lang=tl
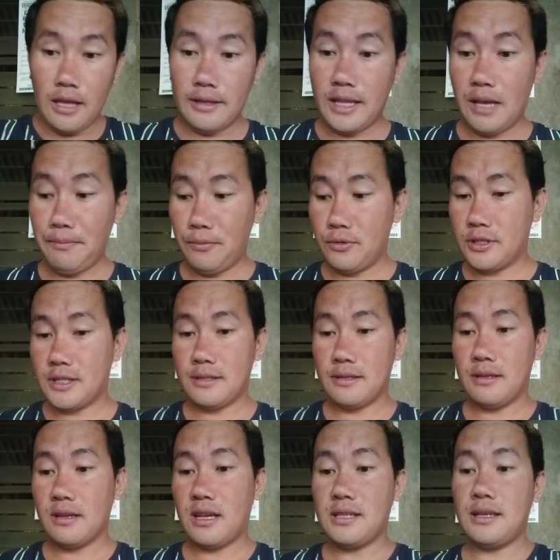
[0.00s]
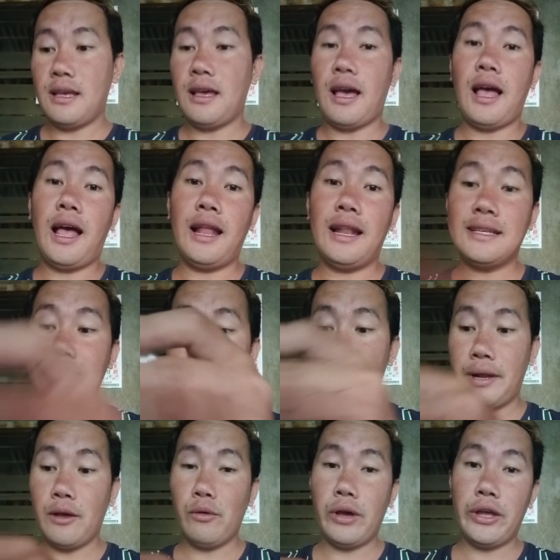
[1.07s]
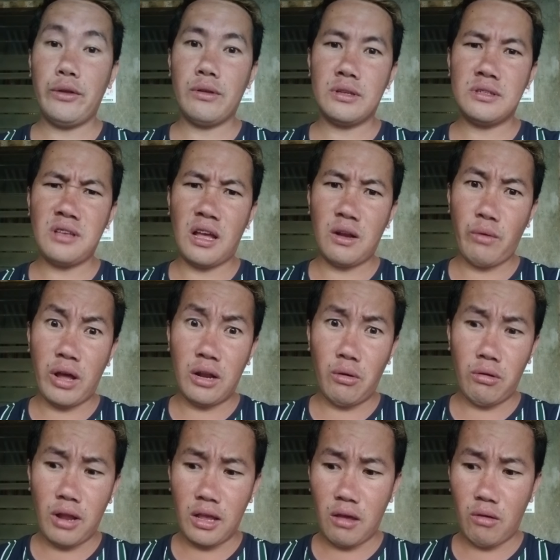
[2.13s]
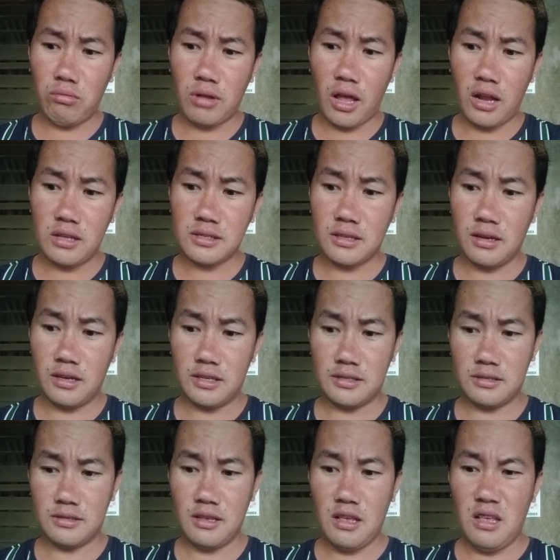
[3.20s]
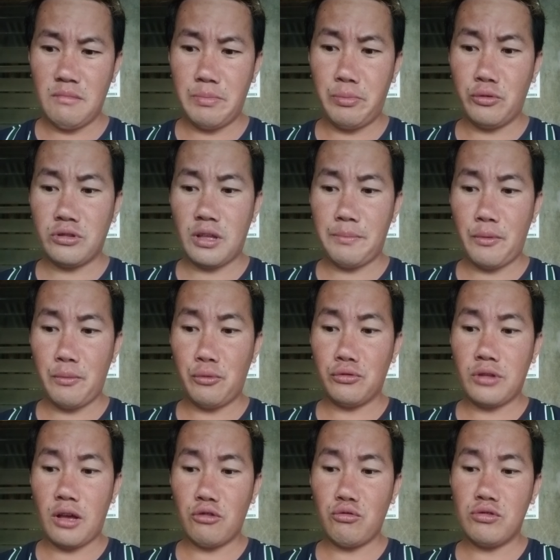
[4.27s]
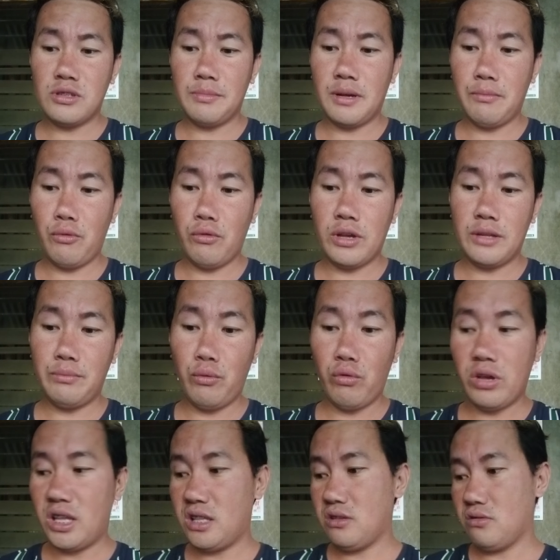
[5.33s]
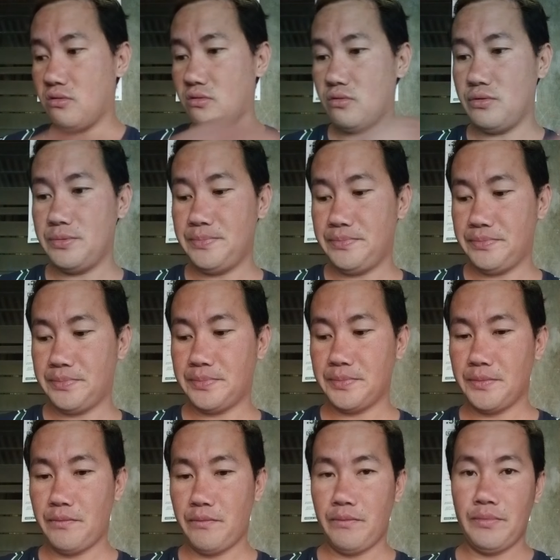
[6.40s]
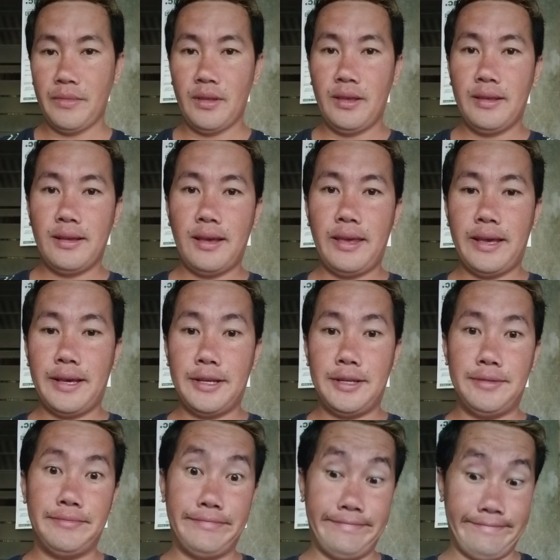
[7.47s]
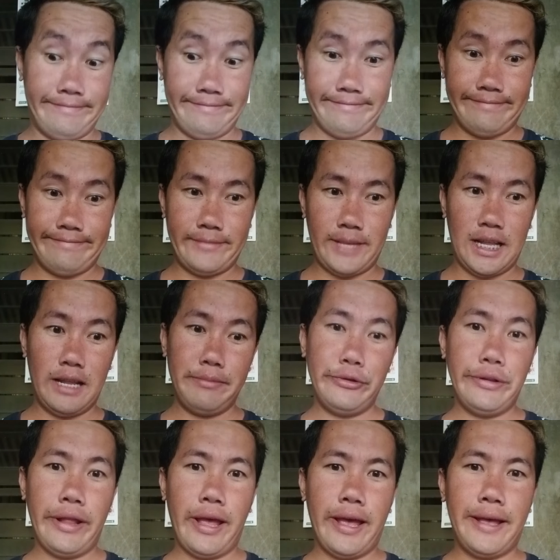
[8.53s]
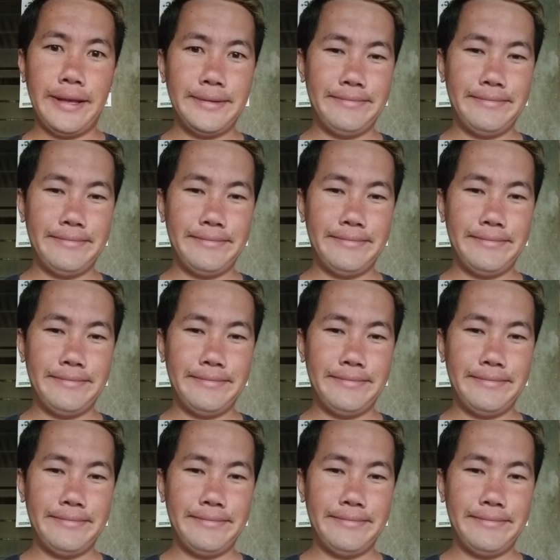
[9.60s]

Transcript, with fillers: tapos, kasi aalis na naman ako ngayon kasi araw-araw lagi ako na aalis guys. Punta, pupunta ako dun sa mga bukid-bukid ko. Kaya, mm, alam yun ha.